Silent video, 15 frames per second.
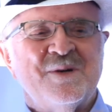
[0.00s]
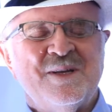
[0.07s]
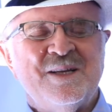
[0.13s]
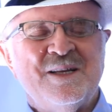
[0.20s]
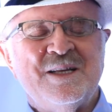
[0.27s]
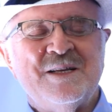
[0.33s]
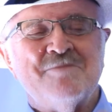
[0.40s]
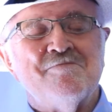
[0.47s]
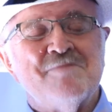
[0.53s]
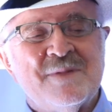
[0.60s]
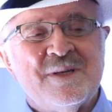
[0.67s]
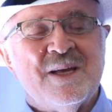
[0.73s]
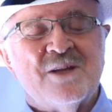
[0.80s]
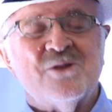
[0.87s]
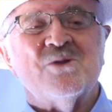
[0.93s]
Y,
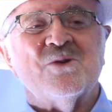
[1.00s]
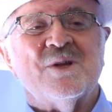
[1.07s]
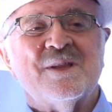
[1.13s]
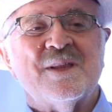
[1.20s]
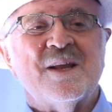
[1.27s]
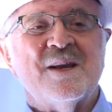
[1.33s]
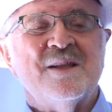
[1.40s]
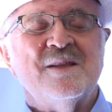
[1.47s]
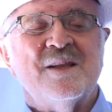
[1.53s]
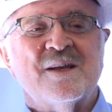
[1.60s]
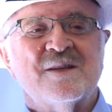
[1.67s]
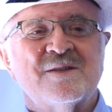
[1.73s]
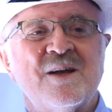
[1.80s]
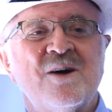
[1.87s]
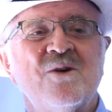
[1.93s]
y esto de estar
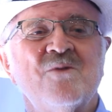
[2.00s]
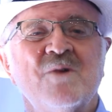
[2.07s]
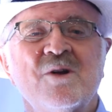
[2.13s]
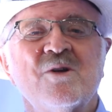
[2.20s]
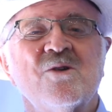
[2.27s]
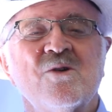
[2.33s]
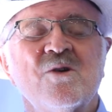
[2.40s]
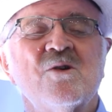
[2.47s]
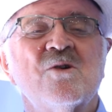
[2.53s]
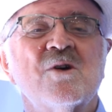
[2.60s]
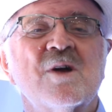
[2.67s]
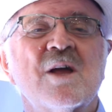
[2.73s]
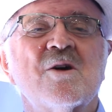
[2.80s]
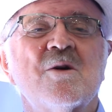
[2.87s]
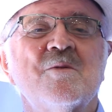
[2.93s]
indexado, bueno, yo
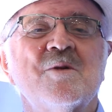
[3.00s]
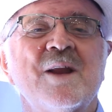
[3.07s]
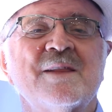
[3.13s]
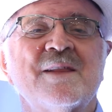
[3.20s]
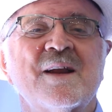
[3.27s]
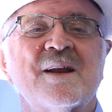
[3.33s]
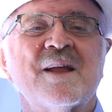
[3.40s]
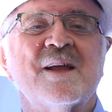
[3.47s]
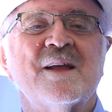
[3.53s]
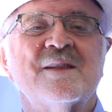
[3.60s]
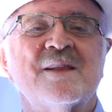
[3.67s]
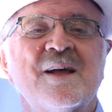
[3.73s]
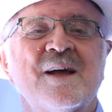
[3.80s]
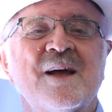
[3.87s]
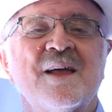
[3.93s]
digo que es como la
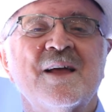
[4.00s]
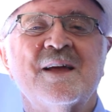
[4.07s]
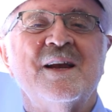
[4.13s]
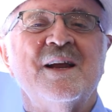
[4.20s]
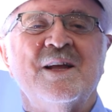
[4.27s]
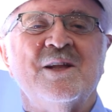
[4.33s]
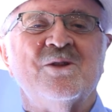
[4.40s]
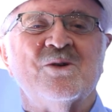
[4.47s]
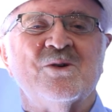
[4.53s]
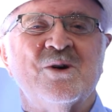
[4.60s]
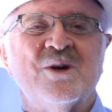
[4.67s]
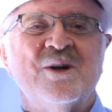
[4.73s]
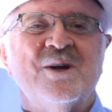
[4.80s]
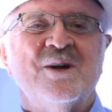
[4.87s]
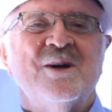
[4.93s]
tarjeta de crédito
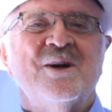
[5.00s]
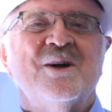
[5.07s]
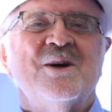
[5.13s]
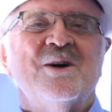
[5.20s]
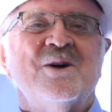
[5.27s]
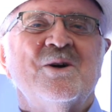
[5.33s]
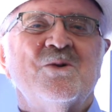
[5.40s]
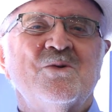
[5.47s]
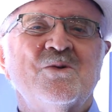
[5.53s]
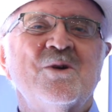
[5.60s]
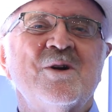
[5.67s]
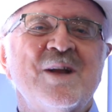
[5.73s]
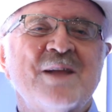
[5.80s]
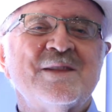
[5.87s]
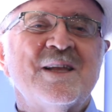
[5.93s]

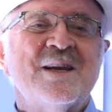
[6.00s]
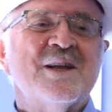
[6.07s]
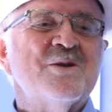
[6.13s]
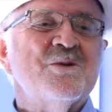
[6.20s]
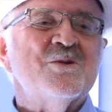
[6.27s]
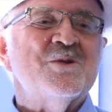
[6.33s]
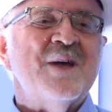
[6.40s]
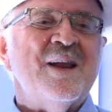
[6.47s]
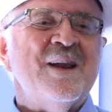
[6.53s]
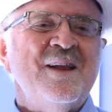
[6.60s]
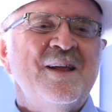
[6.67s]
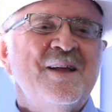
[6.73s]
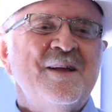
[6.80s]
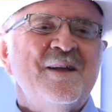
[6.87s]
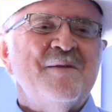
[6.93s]
uno la tiene que usar,
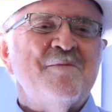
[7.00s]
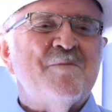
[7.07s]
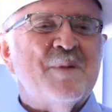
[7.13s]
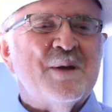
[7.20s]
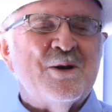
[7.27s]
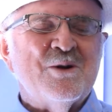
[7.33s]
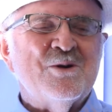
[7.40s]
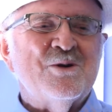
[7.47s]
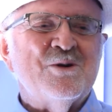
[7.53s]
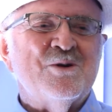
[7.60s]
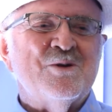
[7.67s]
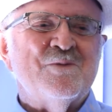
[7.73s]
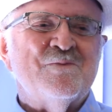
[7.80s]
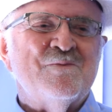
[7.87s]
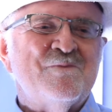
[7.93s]

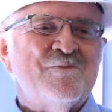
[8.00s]
pero,